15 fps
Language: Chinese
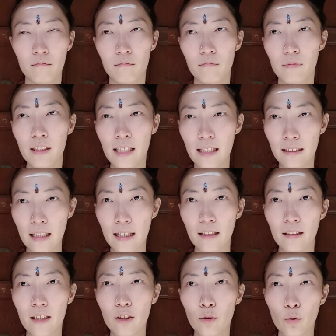现在的
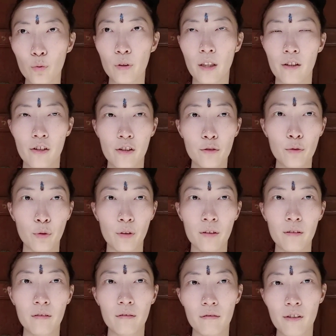印度呢，生
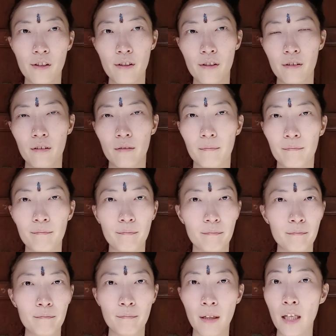存是
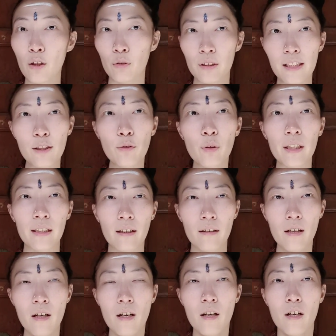没有机会的。
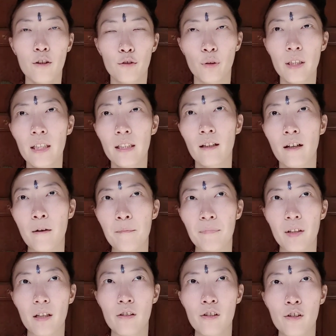所以呢，
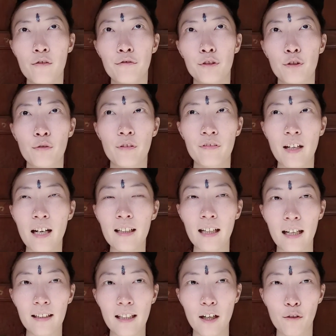师傅就是非常
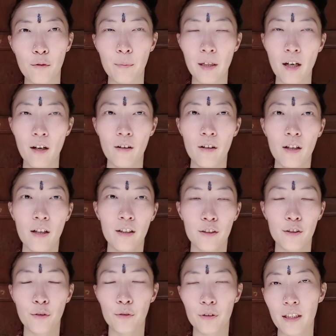感慨，我们要
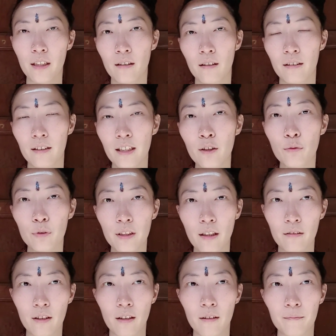有这个印度教
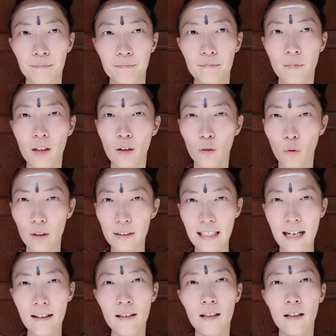的国
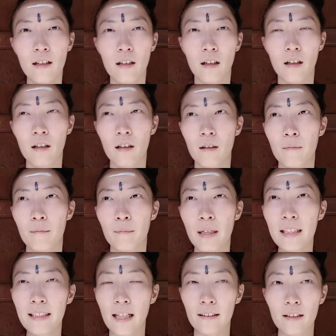家啊，没
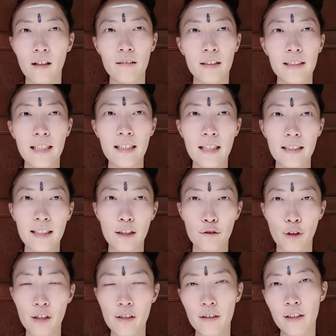想到呢，现在在
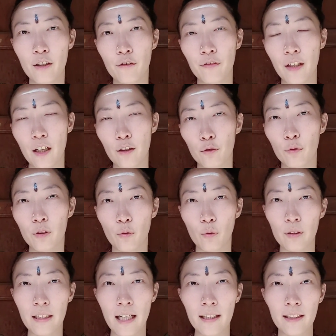全世界有非常多的国
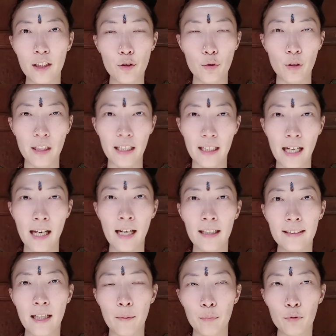家地区给开拉
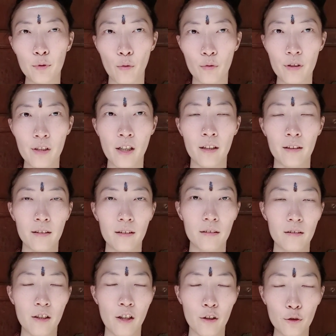萨不同程
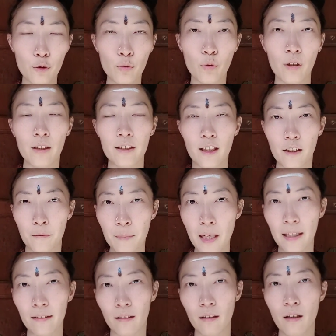程度和层
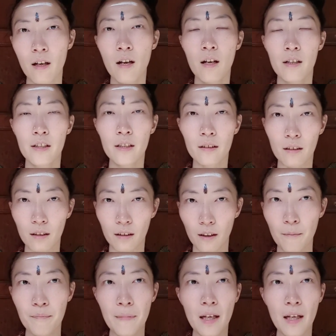面的认可